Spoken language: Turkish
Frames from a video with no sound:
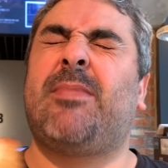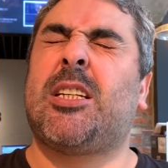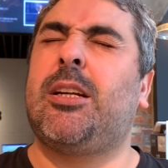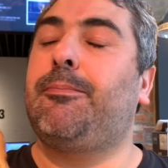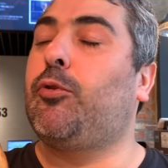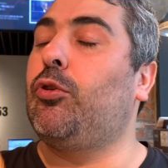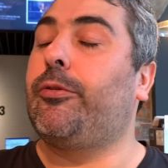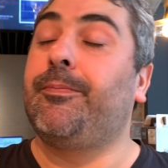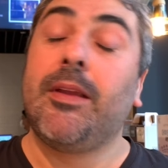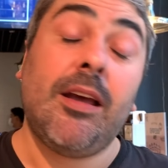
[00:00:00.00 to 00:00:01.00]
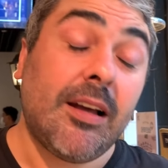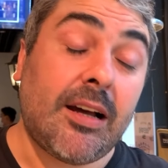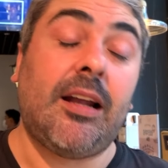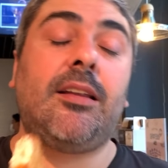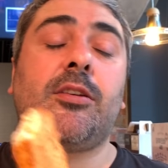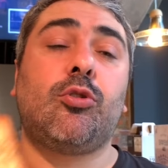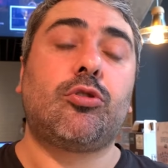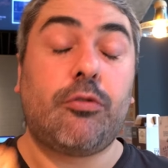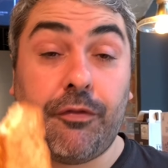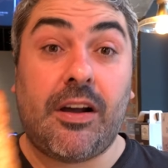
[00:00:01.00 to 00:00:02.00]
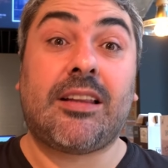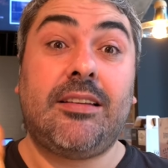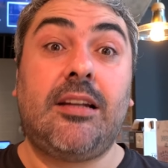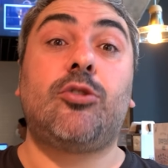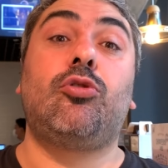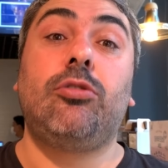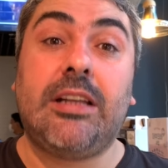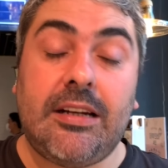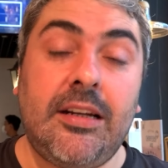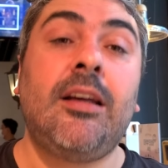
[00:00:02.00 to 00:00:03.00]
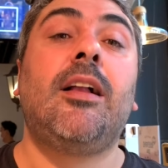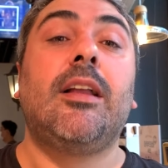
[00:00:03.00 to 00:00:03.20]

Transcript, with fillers: şirimp diyorum karides olsun farklı deniz ürünlerini